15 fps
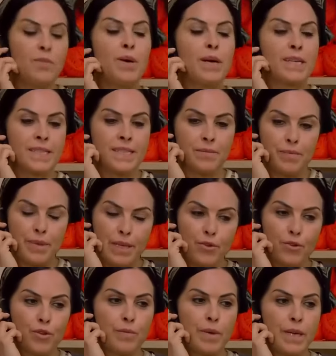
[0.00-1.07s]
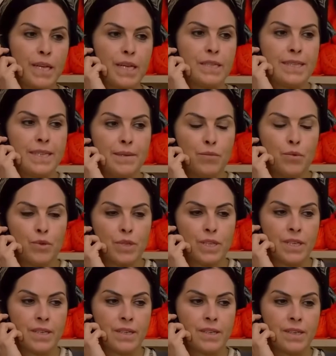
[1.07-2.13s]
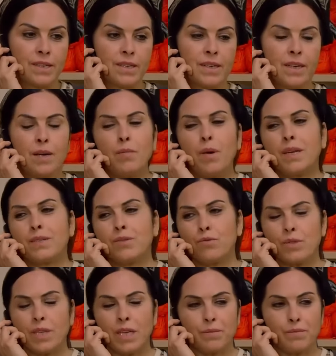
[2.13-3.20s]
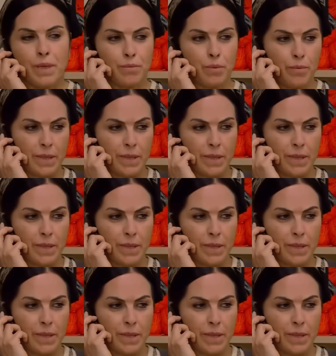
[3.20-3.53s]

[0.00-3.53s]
Дочка, ты же знаешь, вы в ссоре. Вам пора мириться.